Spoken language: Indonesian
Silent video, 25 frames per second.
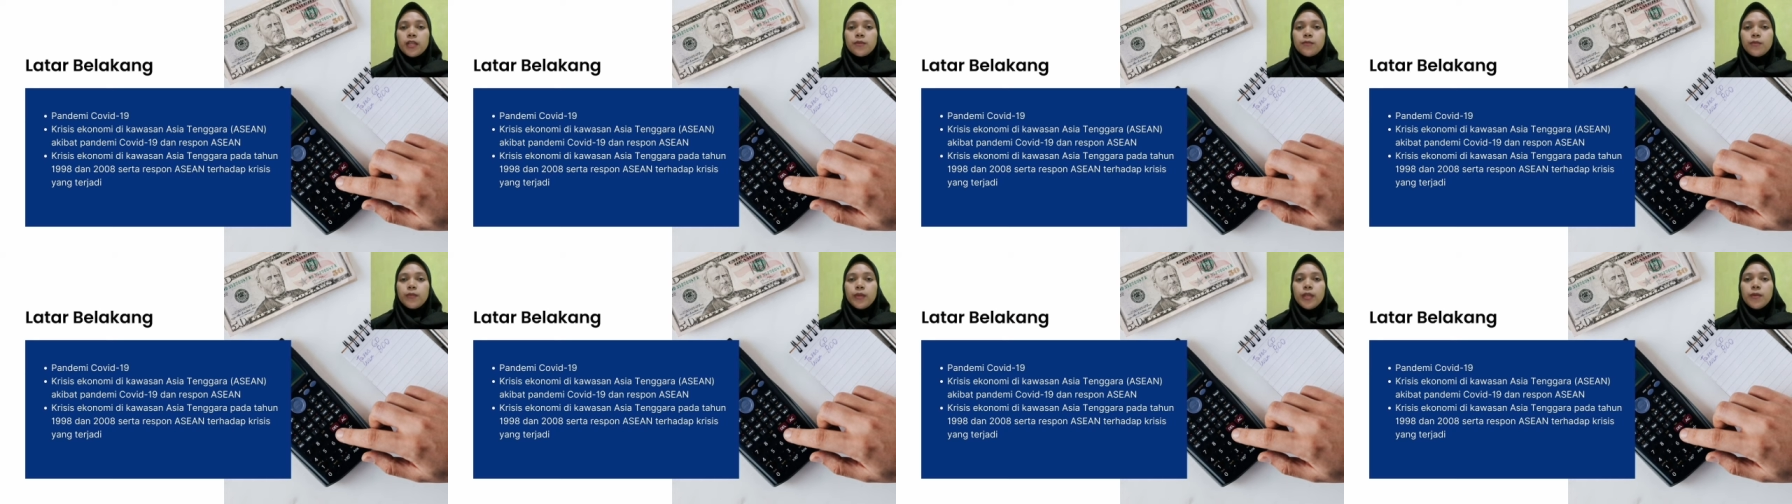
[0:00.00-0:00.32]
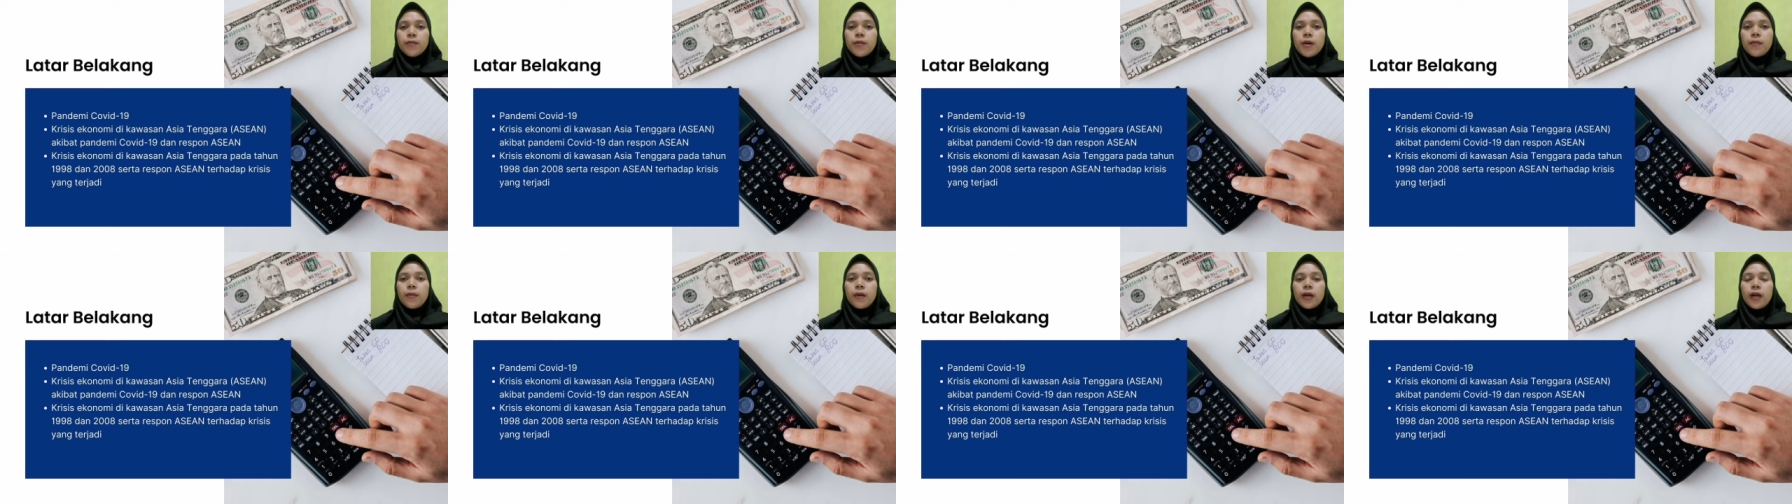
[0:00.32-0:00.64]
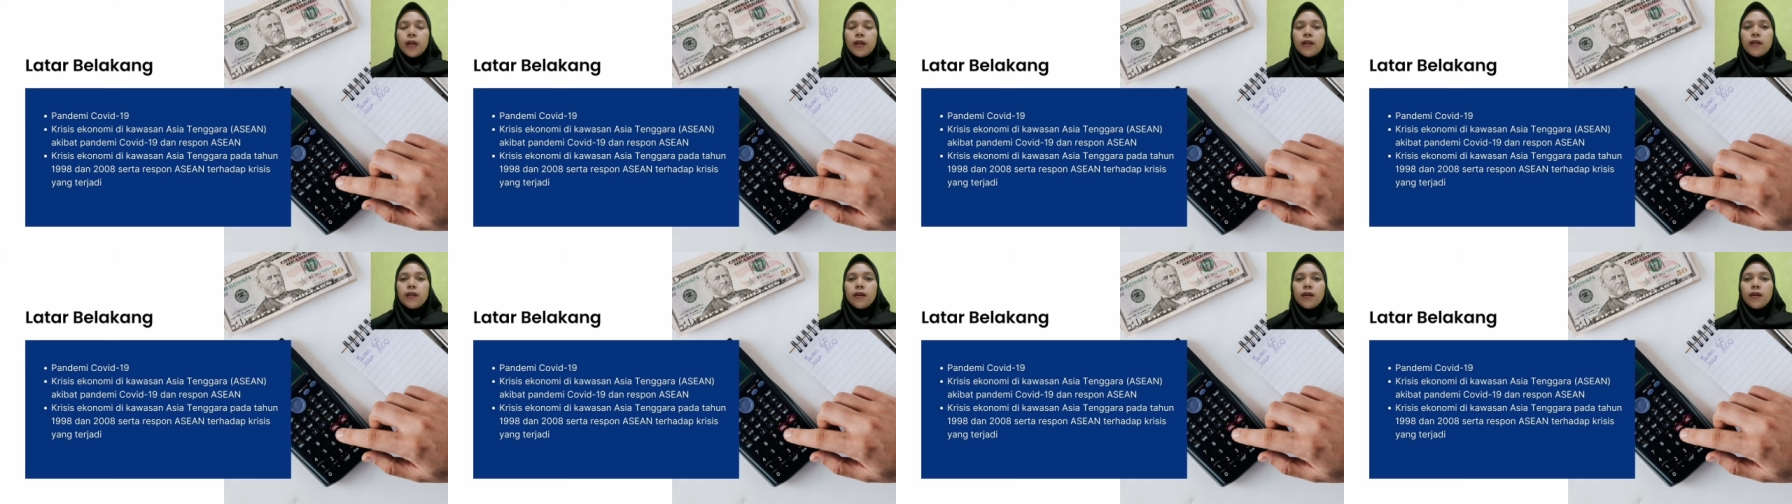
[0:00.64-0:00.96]

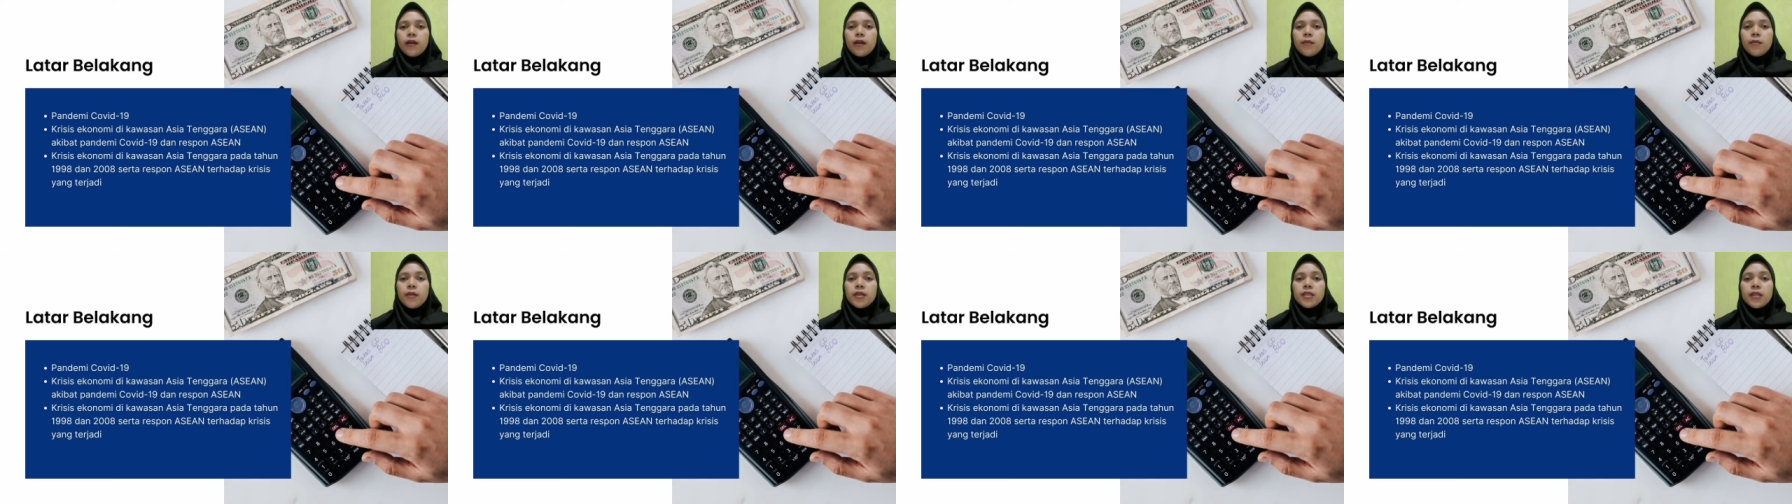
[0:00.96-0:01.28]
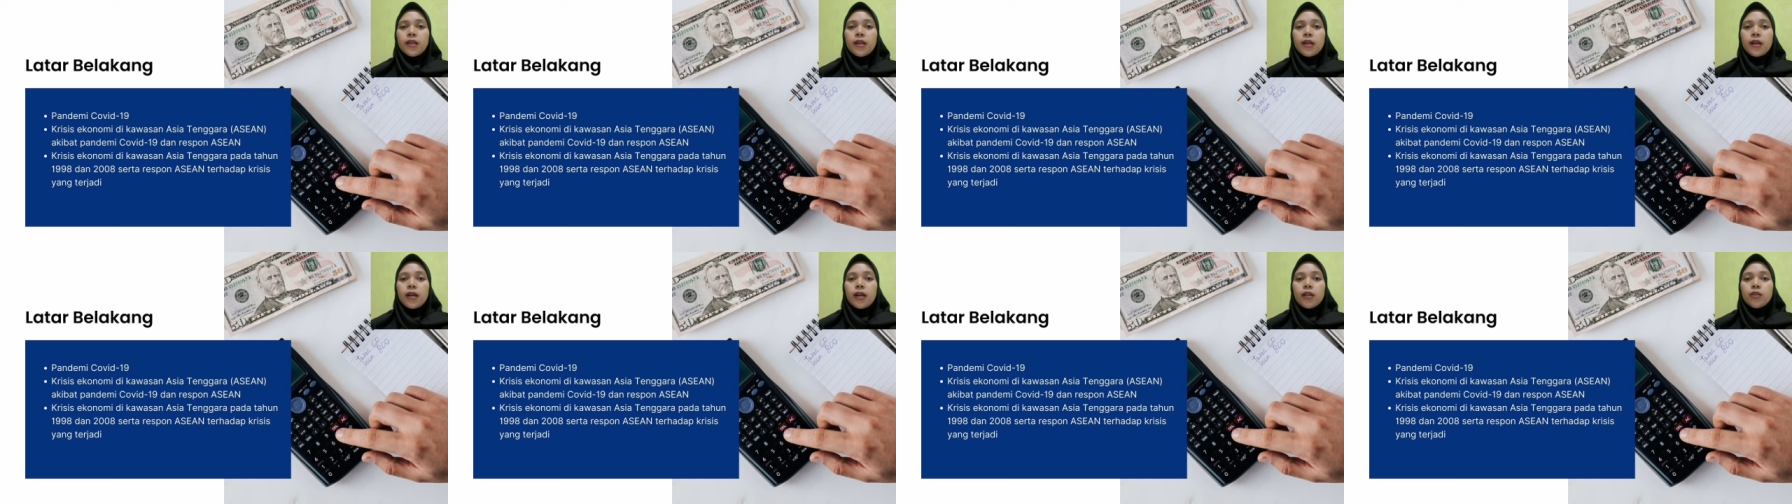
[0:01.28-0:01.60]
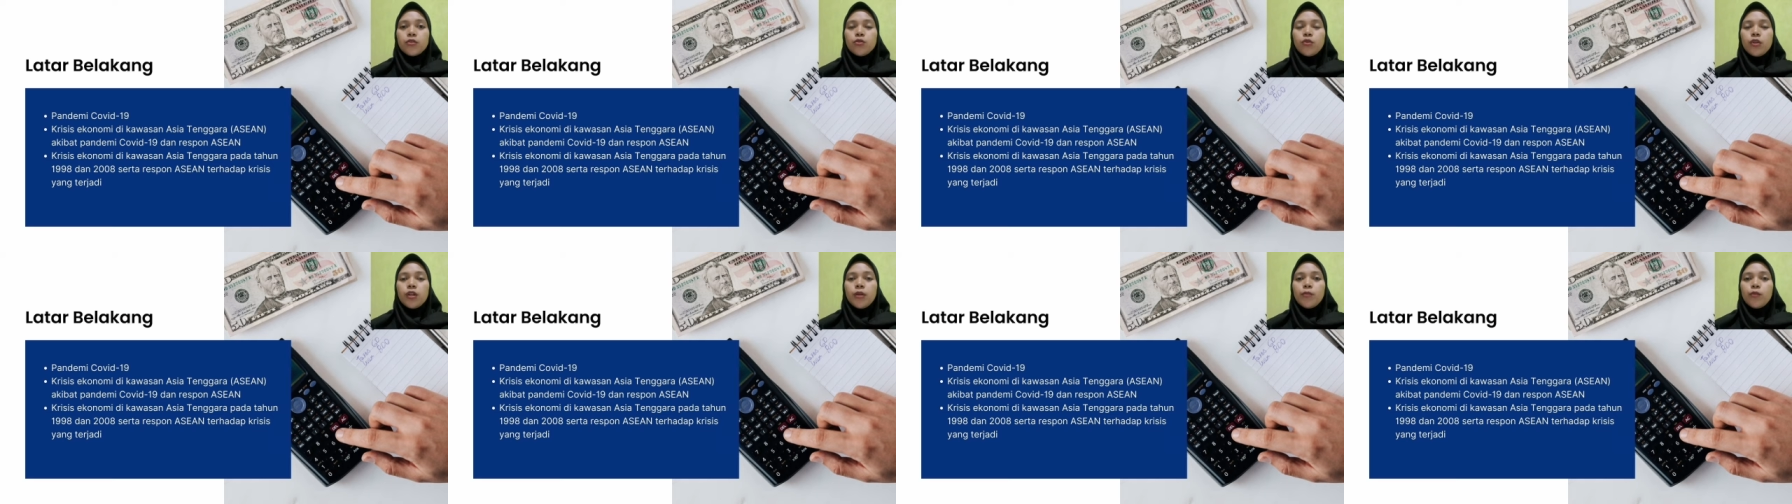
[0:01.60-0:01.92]
menyebabkan e, masyarakat
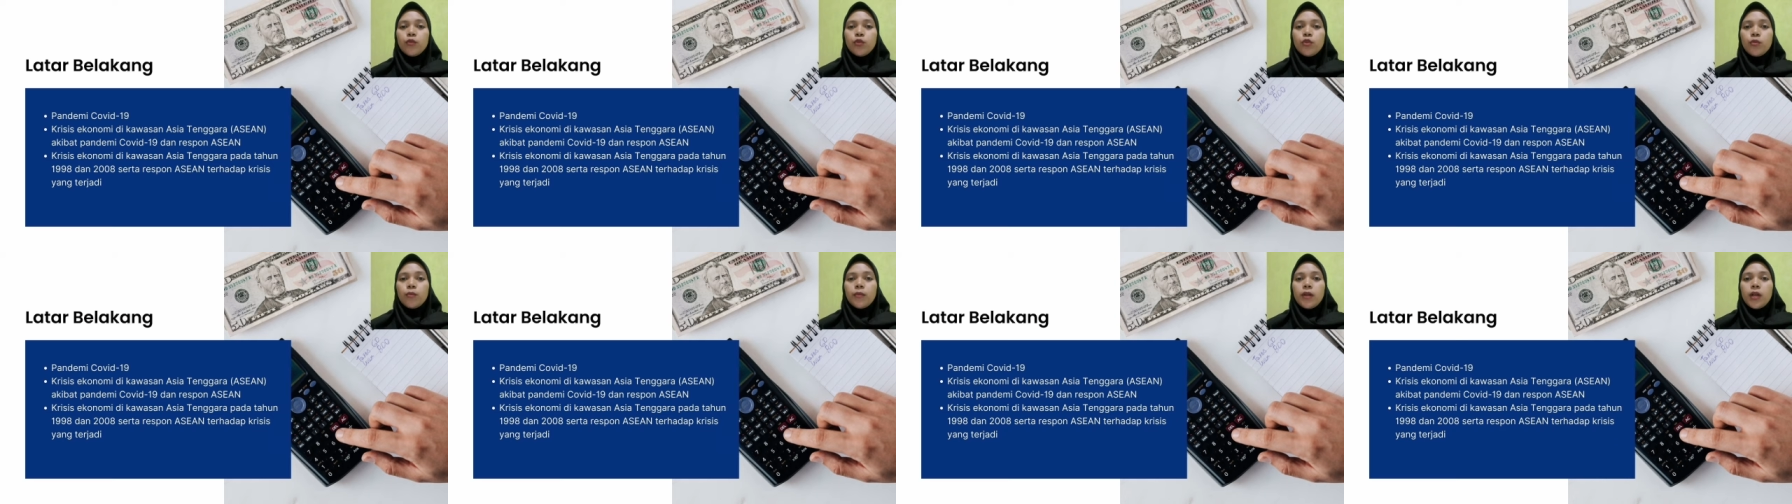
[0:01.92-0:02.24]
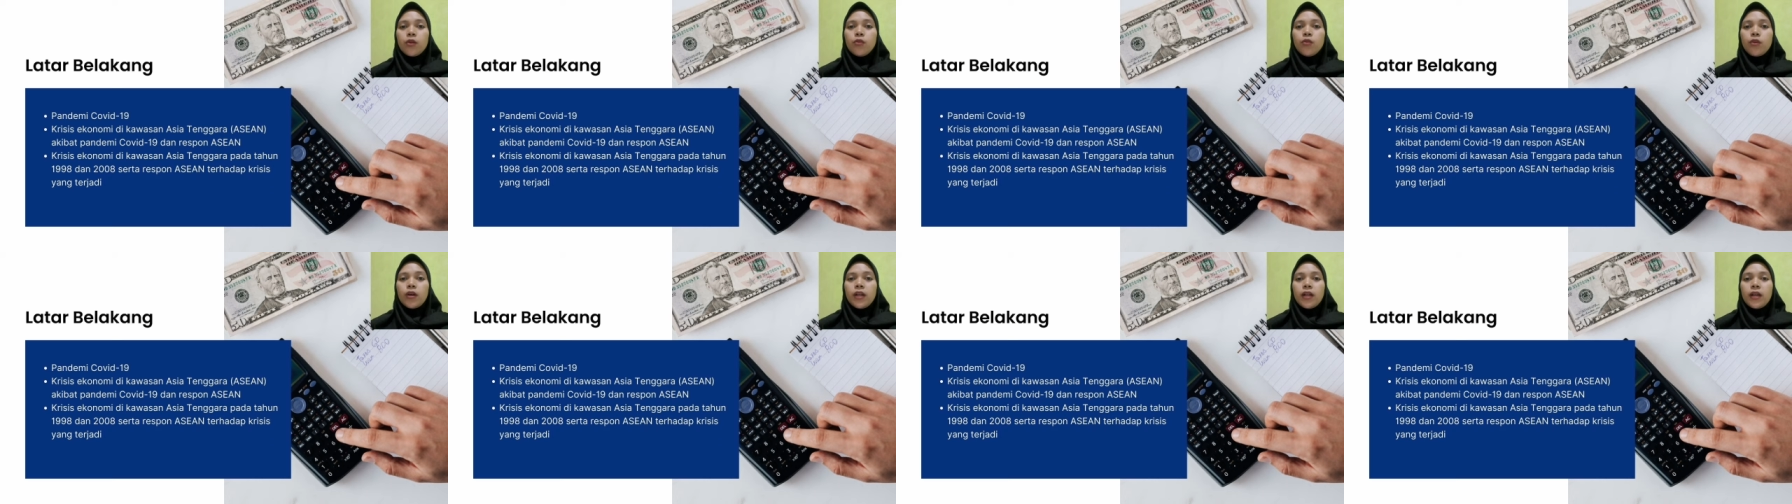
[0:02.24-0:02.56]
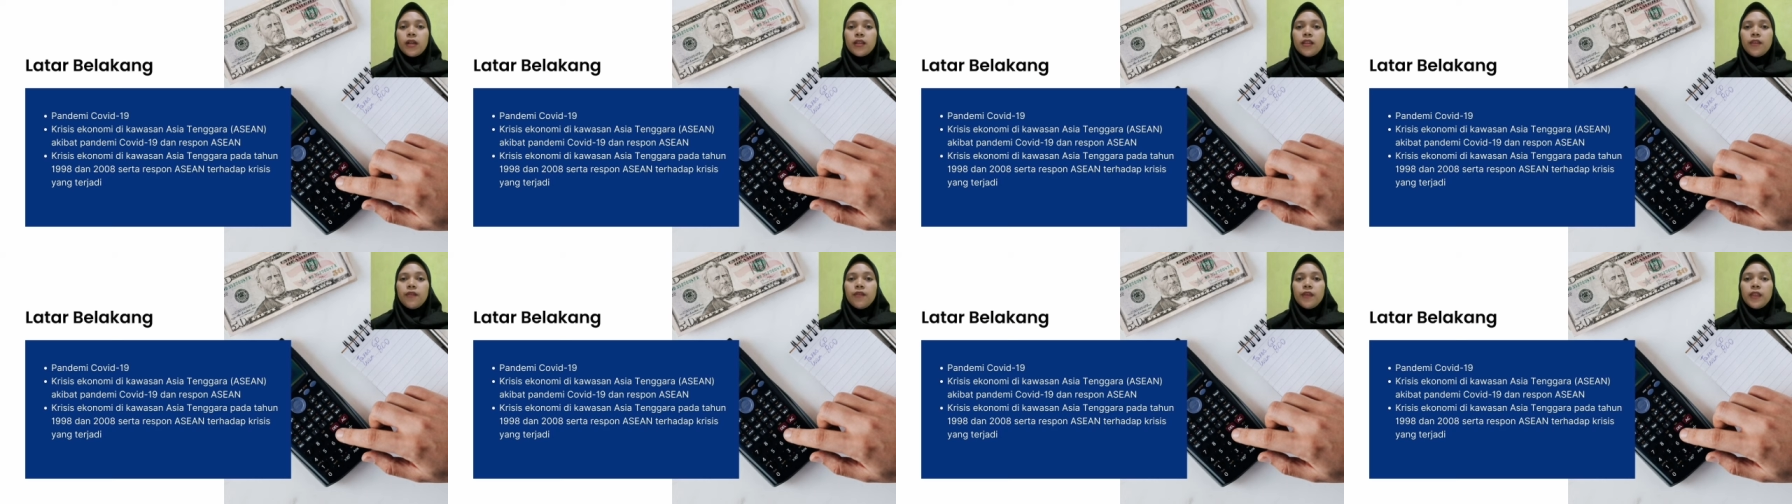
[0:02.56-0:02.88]
sulit untuk melakukan
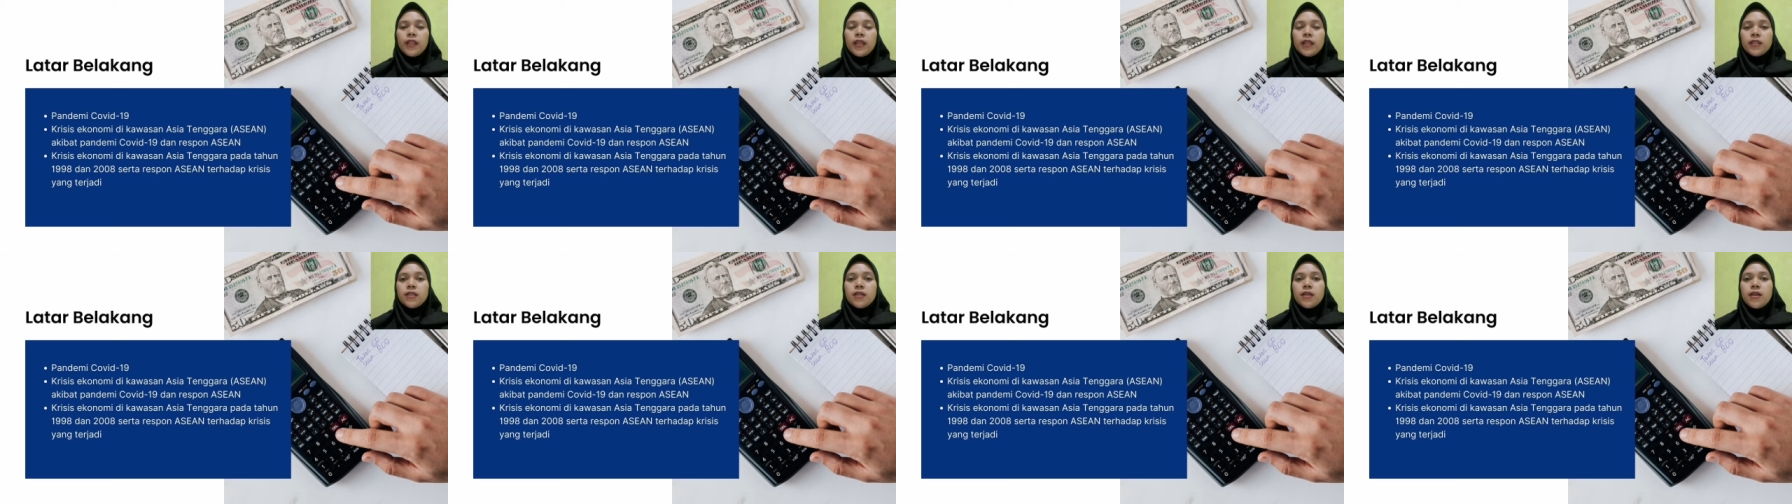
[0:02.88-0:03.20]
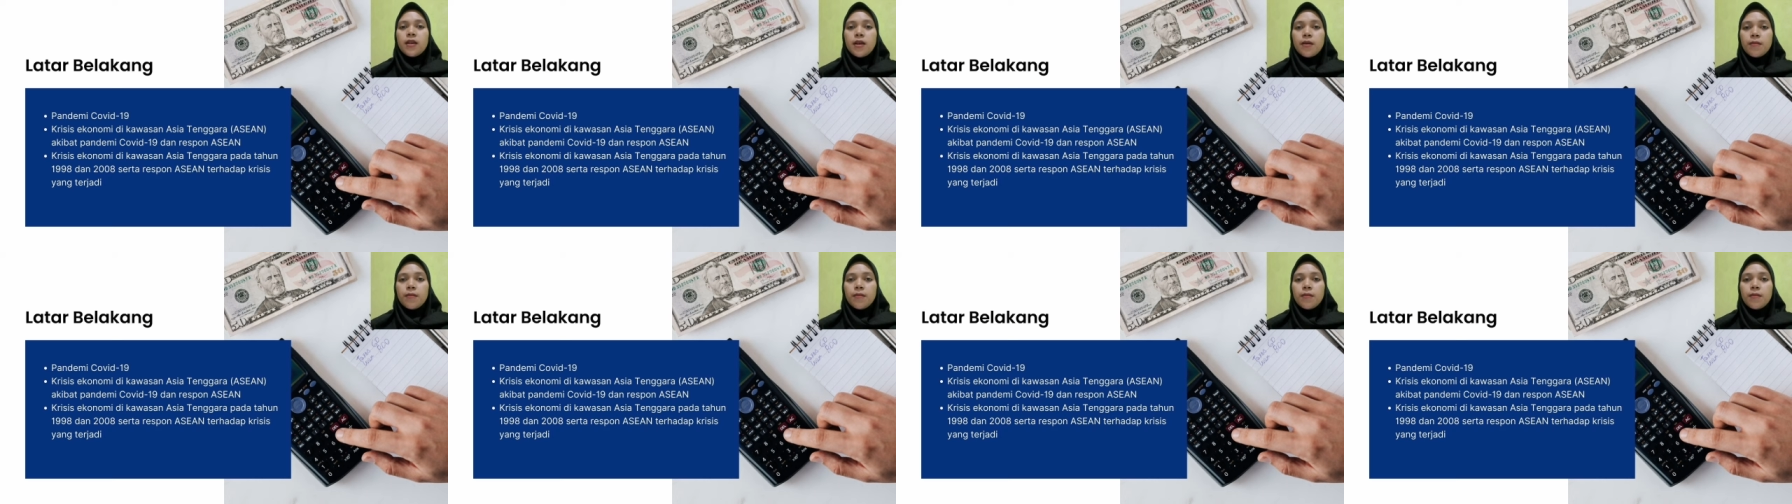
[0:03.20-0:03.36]
aktivitas,